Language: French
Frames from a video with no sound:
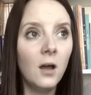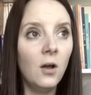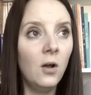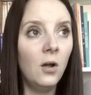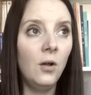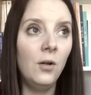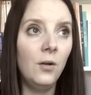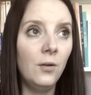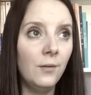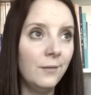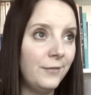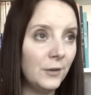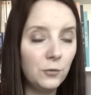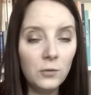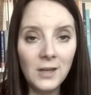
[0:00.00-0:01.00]

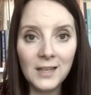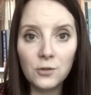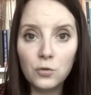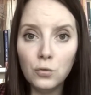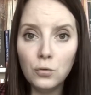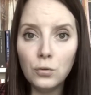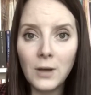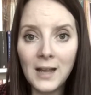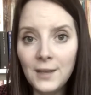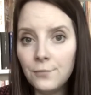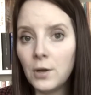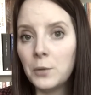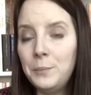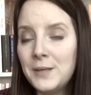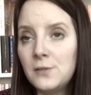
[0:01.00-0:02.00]
faites une lecture, allez
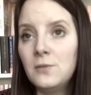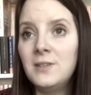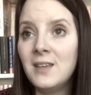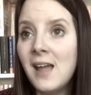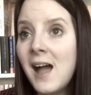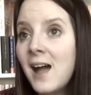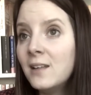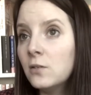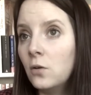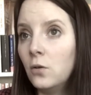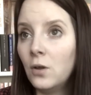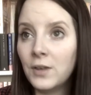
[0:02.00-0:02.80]
voir une pièce de théâtre,